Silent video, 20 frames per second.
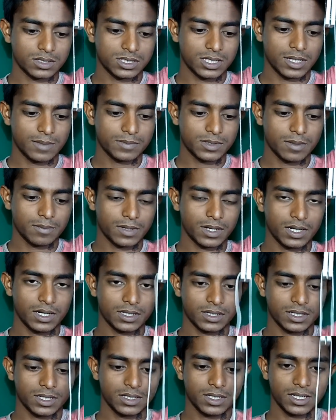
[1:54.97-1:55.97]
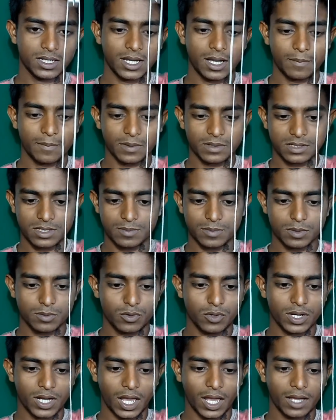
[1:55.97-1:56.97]
सेम सेम कर लेते हैं देखिए यहाँ पर सेम सेम
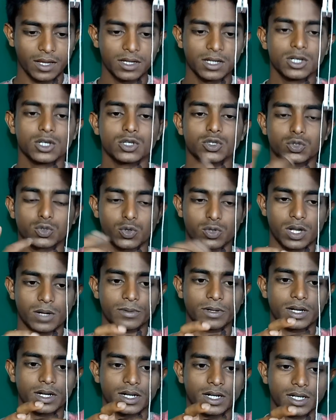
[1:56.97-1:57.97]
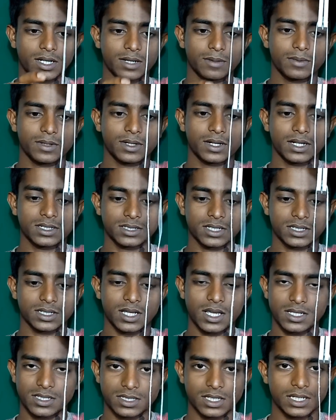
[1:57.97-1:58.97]
हो गया है छोटा बड़ा करके भी कर
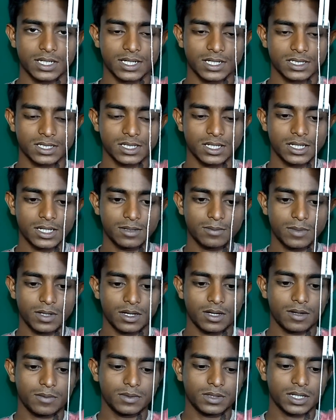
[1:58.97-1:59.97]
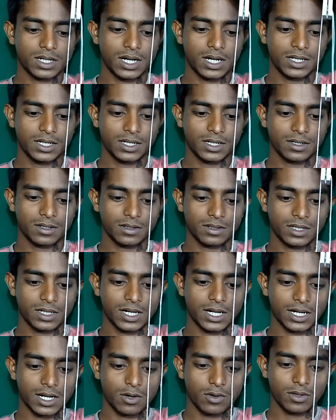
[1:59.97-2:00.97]
सकते हैं इस तरीके से लेकिन मैं अभी दिखाने दिखा रहा